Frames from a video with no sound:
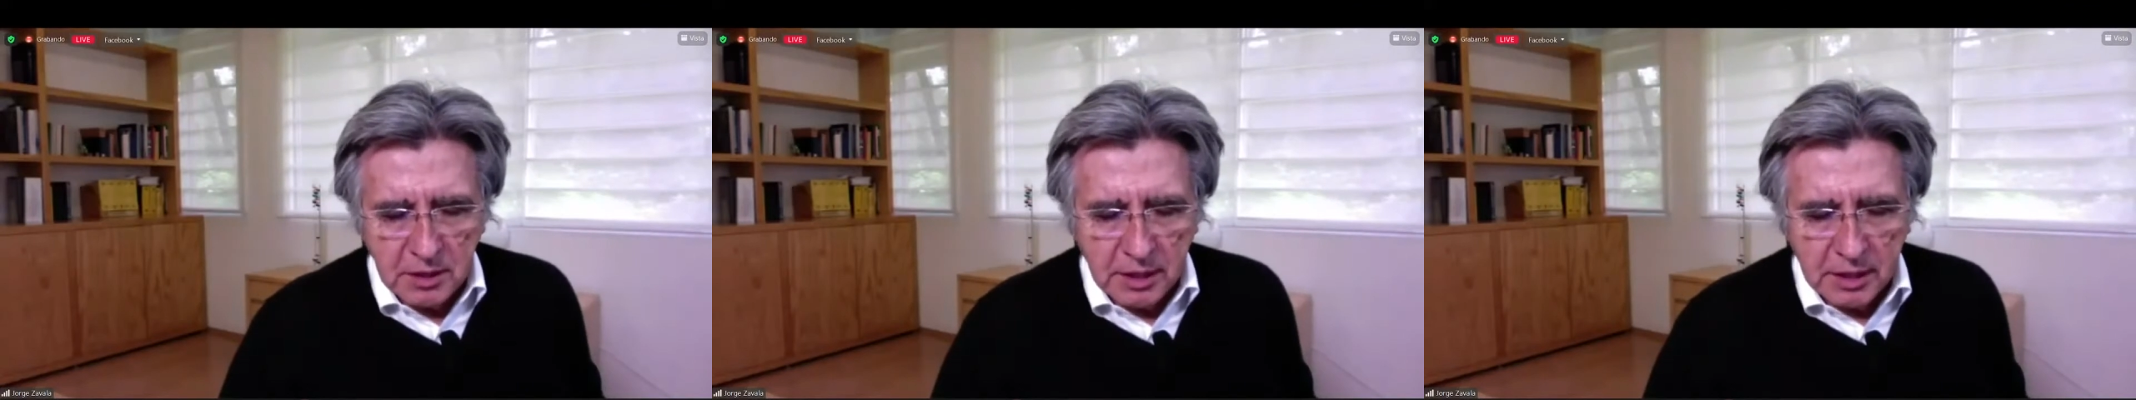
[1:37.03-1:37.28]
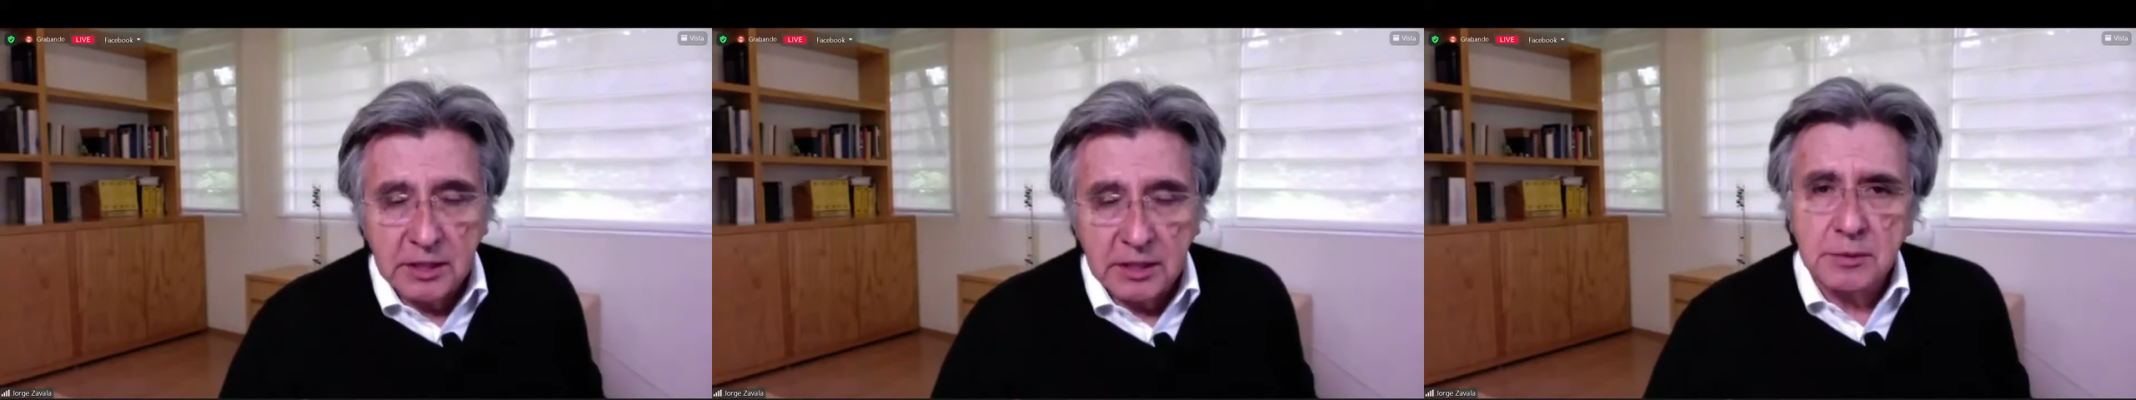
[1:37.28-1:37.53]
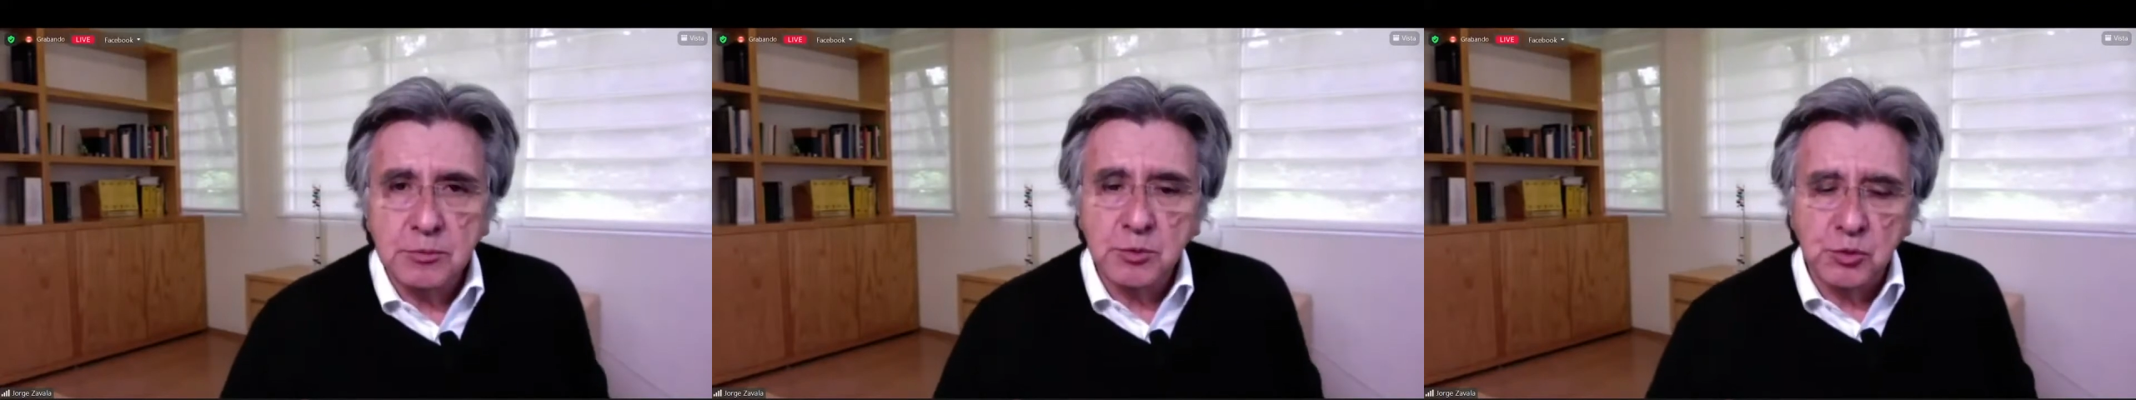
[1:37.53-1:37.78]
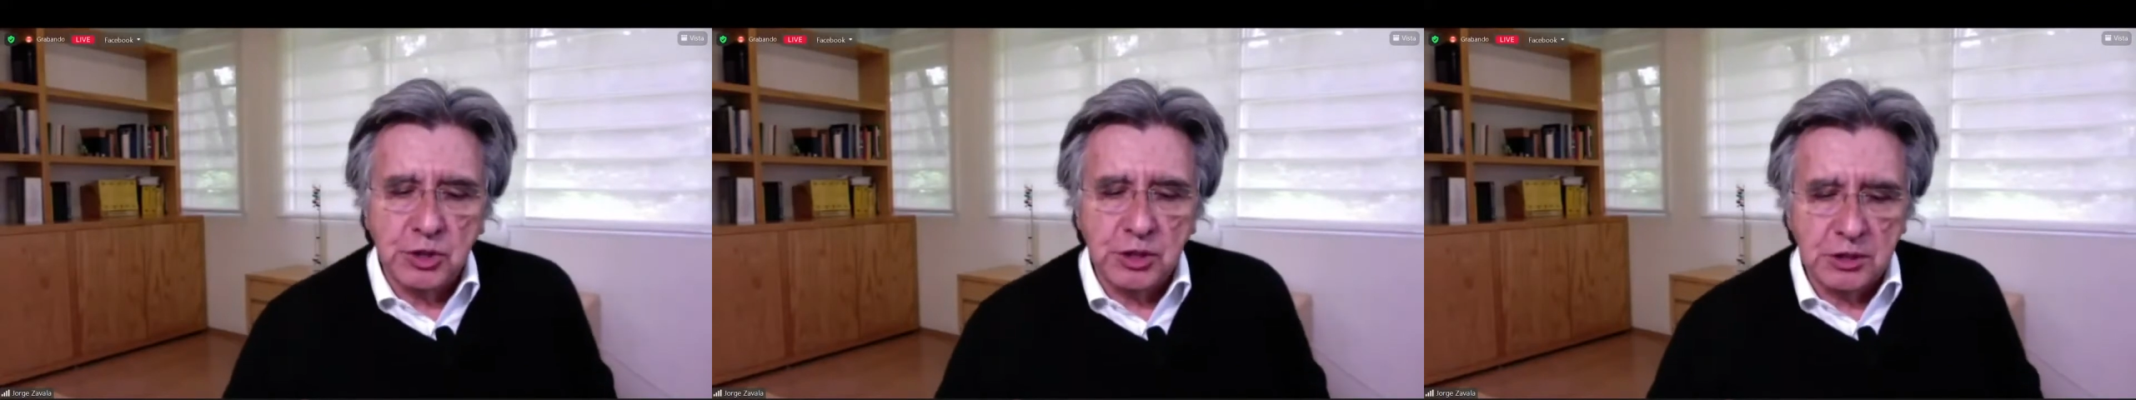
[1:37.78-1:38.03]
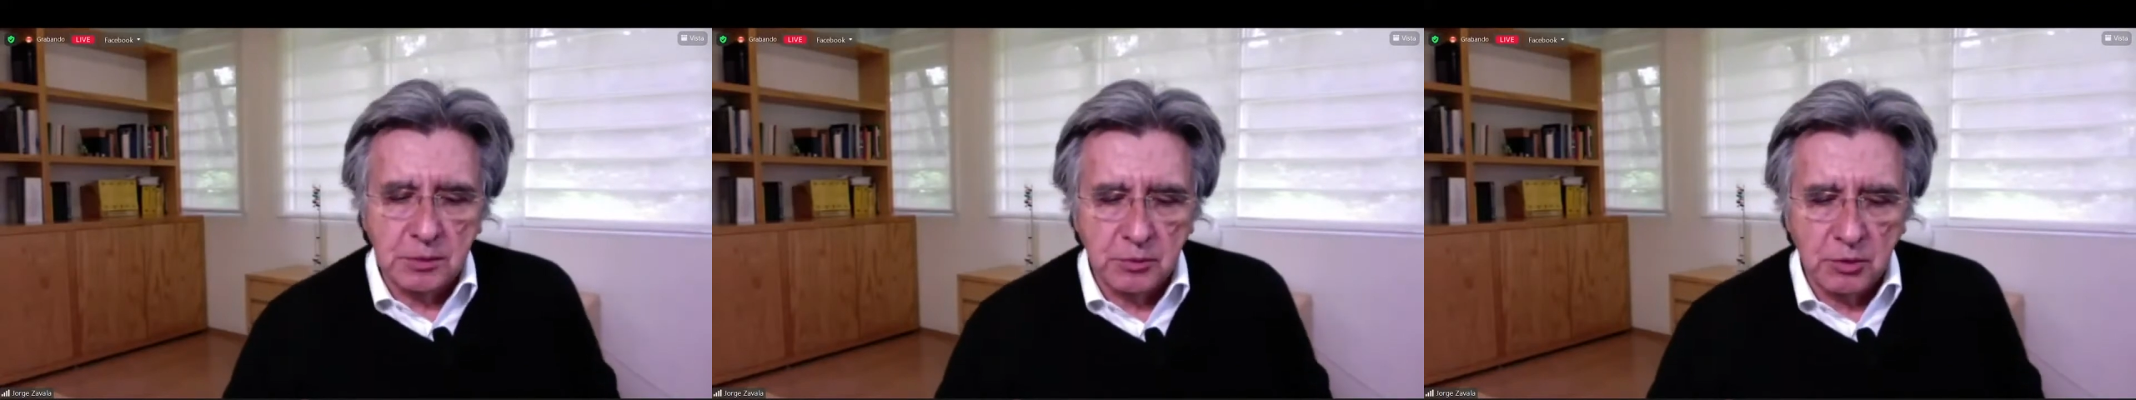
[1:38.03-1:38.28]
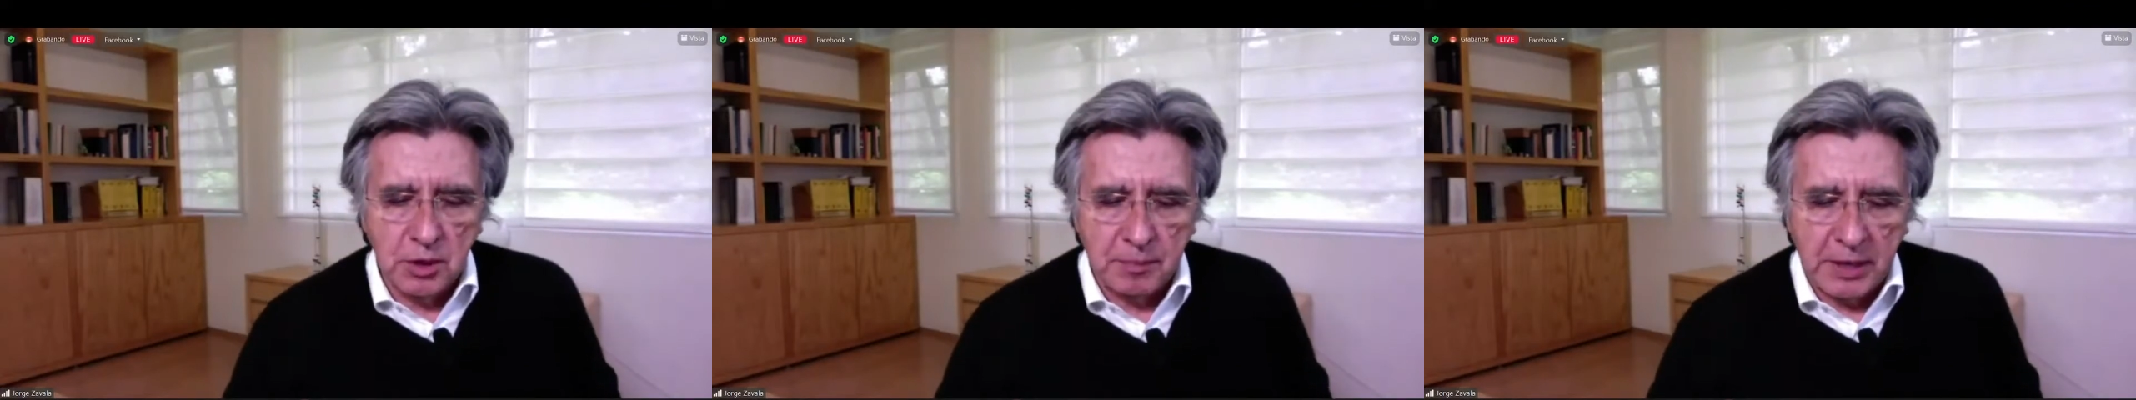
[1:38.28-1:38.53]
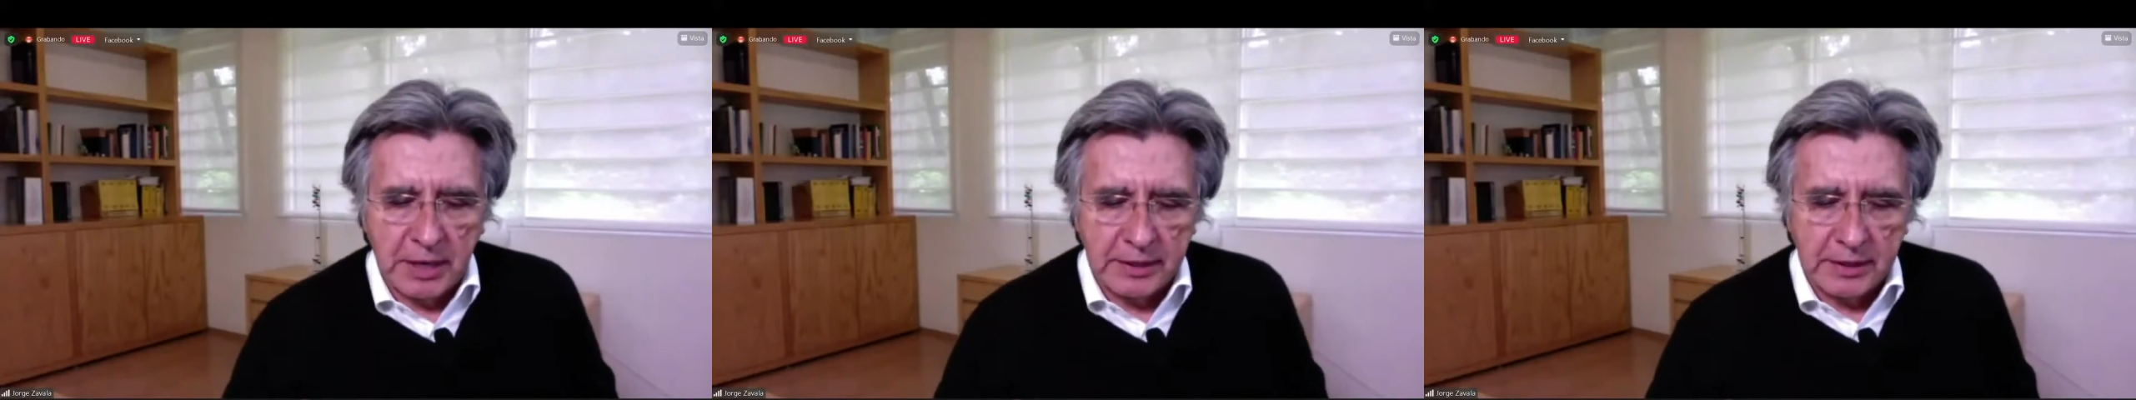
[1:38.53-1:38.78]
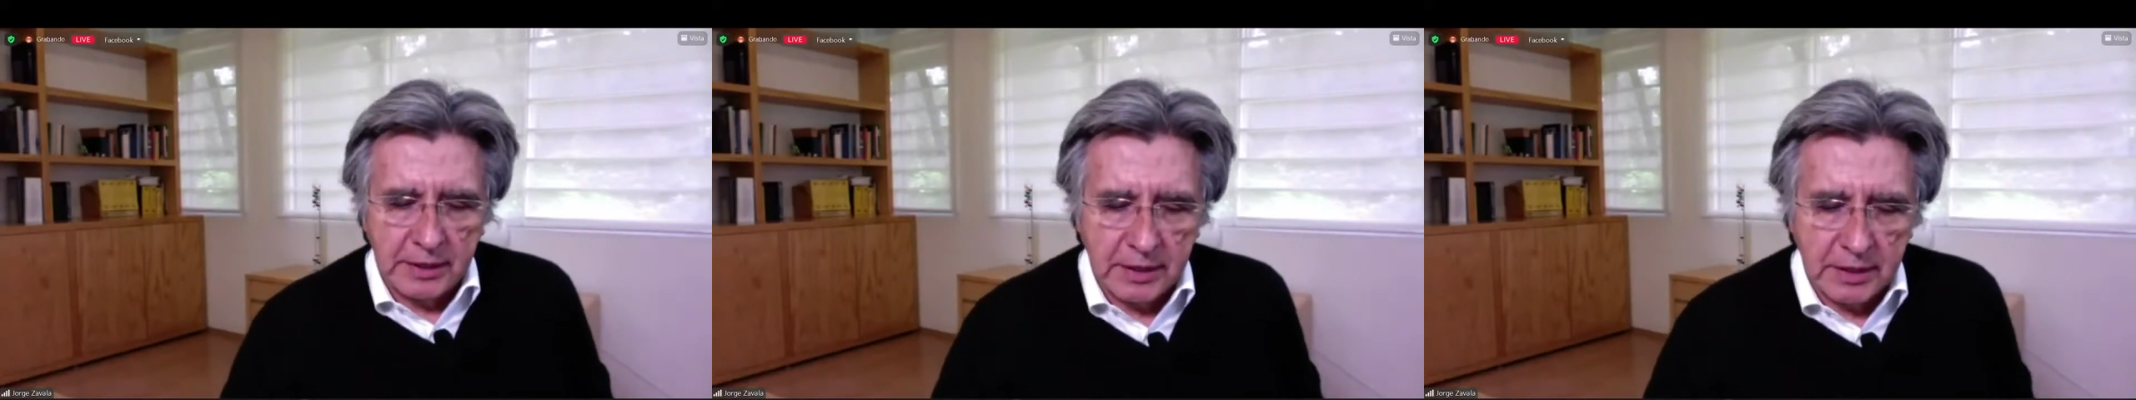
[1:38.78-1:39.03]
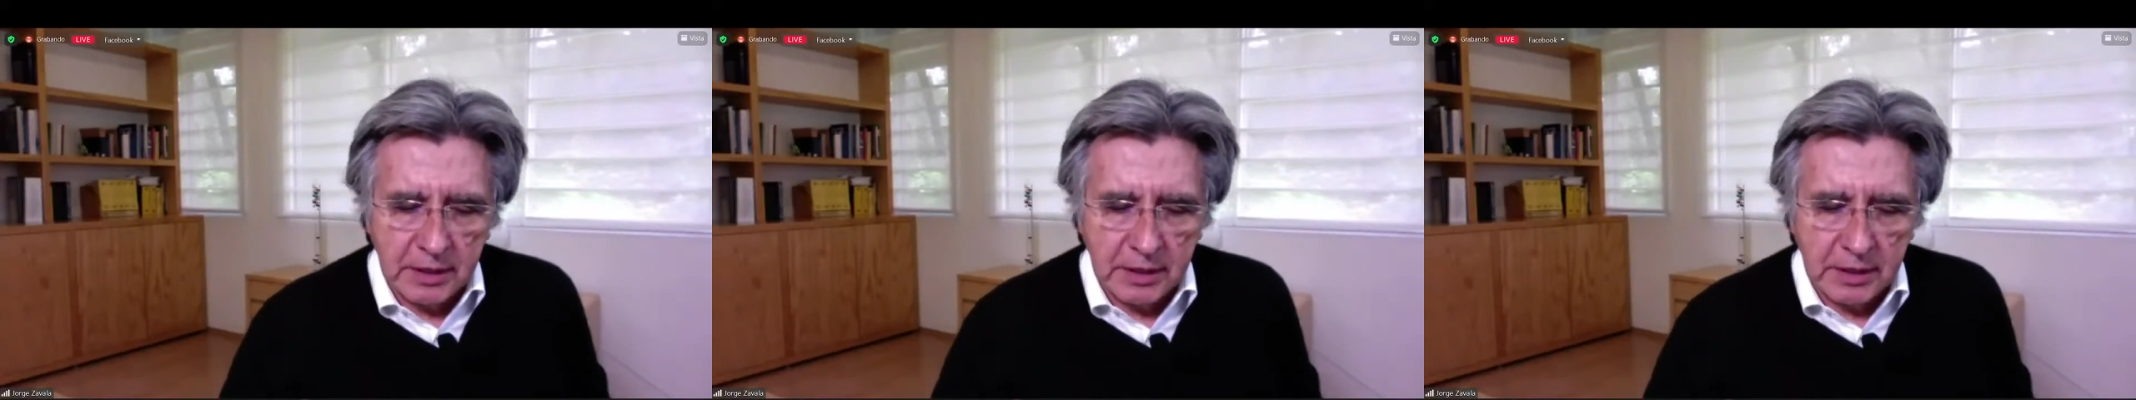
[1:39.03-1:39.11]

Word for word: agradecemos muchísimo la plática,